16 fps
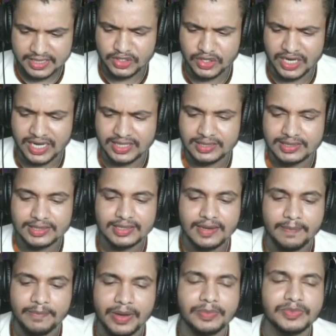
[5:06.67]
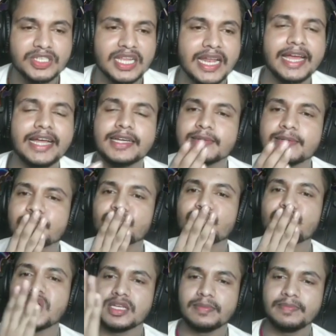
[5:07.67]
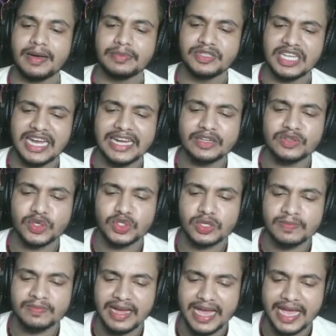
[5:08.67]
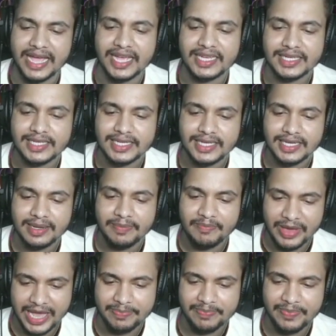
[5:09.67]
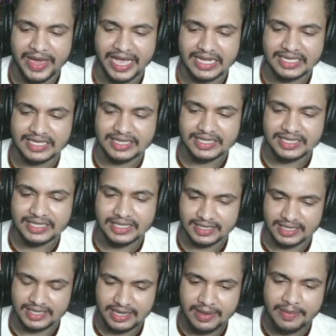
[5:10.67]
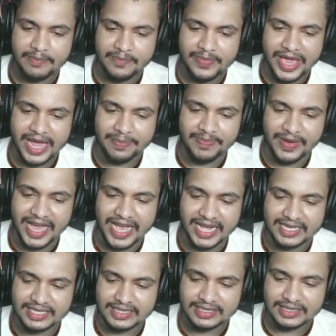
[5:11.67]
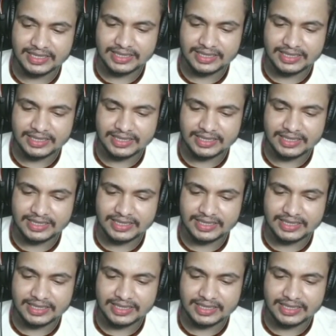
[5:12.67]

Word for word: दे दो ना पबजी लाइट पबजी लाइट को चुम्मा है बैकपैक बैकपैक